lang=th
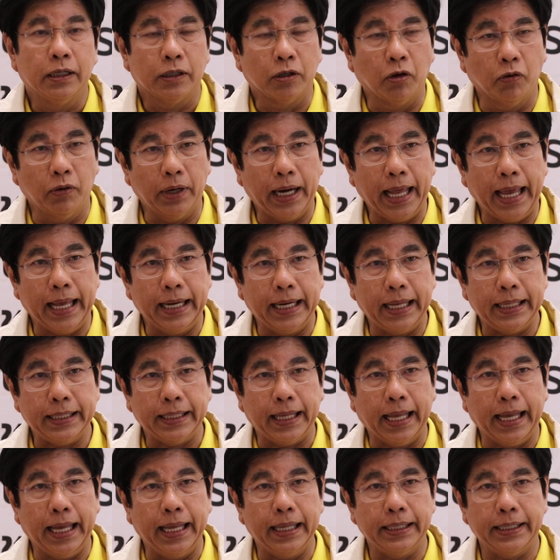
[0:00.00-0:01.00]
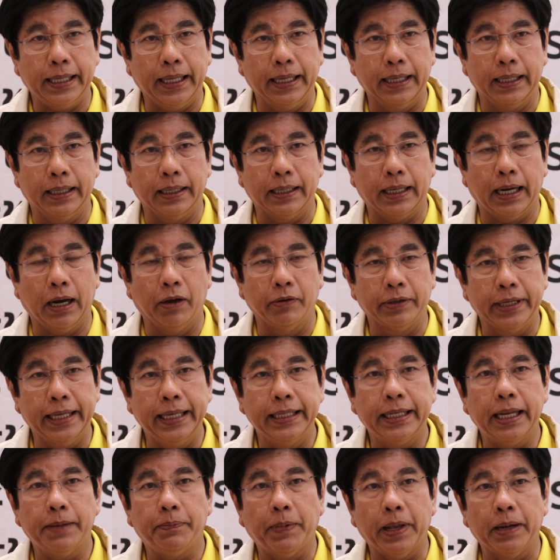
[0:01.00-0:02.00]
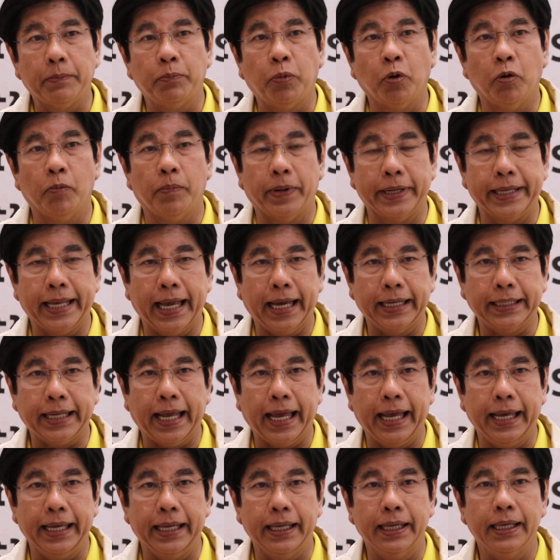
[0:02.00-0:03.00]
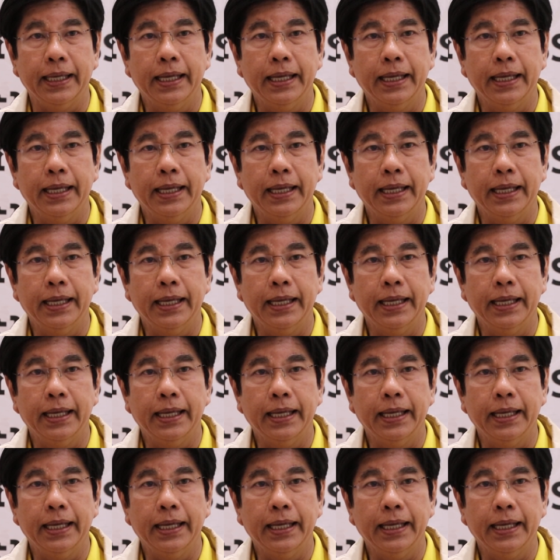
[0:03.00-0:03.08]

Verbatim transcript: ดูแลรักษาสิ่งเหล่านี้ที่เป็นภูมิปัญญาไทย